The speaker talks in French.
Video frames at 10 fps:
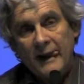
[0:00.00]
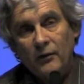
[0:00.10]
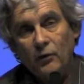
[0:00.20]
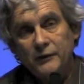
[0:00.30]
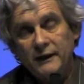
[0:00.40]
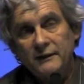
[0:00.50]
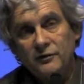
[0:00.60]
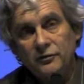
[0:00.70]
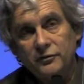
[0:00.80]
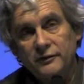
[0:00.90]
On est
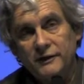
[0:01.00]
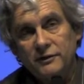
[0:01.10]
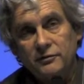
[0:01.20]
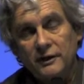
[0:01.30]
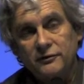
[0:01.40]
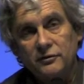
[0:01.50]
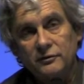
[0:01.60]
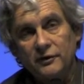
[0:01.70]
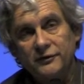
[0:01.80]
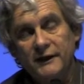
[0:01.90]
dans une situation,
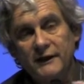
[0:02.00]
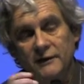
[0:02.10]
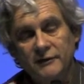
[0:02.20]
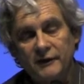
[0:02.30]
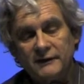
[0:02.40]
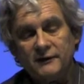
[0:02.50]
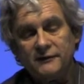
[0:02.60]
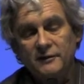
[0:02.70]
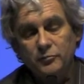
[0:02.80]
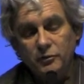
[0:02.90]
dans ces
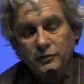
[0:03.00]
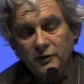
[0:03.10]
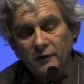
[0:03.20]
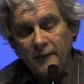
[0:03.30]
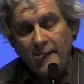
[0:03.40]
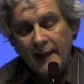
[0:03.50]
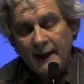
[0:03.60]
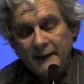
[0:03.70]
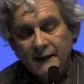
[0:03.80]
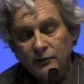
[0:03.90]
97%,
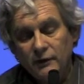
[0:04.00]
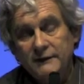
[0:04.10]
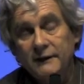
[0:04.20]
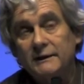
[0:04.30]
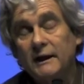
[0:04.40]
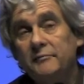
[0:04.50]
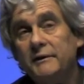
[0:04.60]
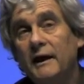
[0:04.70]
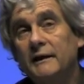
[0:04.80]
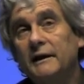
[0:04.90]
qui ont été très
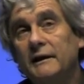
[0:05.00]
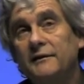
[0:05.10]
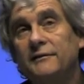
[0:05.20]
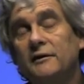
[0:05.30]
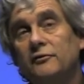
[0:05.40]
bien analysés